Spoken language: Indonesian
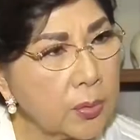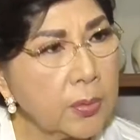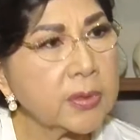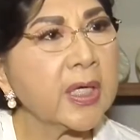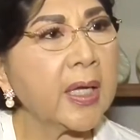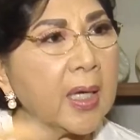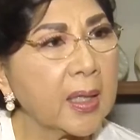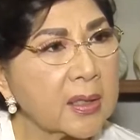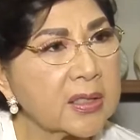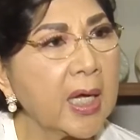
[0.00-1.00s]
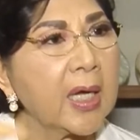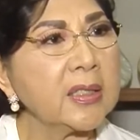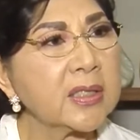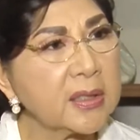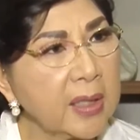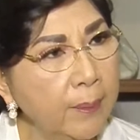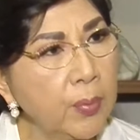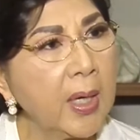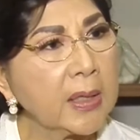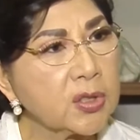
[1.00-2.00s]
saya kerjakan setiap
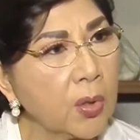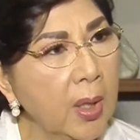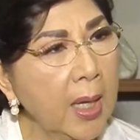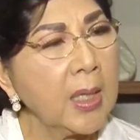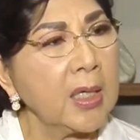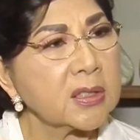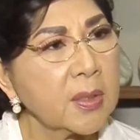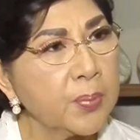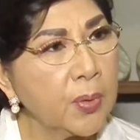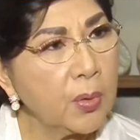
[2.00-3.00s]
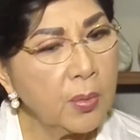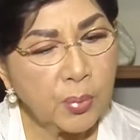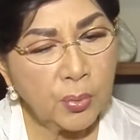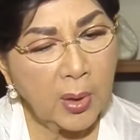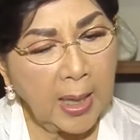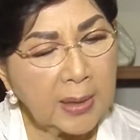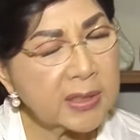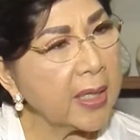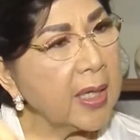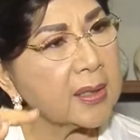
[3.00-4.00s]
pulang sekolah sebelum pulang
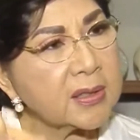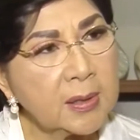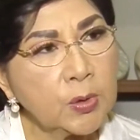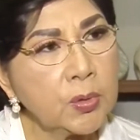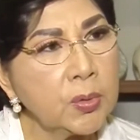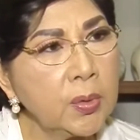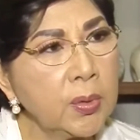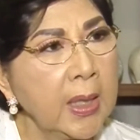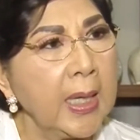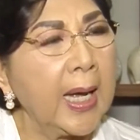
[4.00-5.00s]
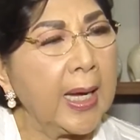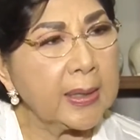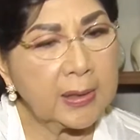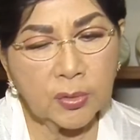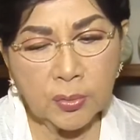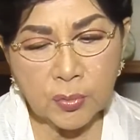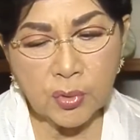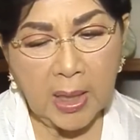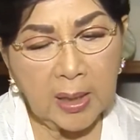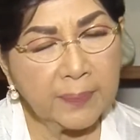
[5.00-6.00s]
saya ke situ dulu. Nah, itu
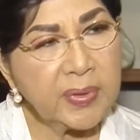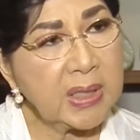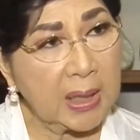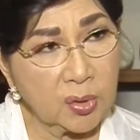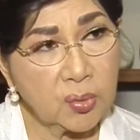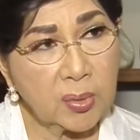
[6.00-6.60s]
kurang lebih satu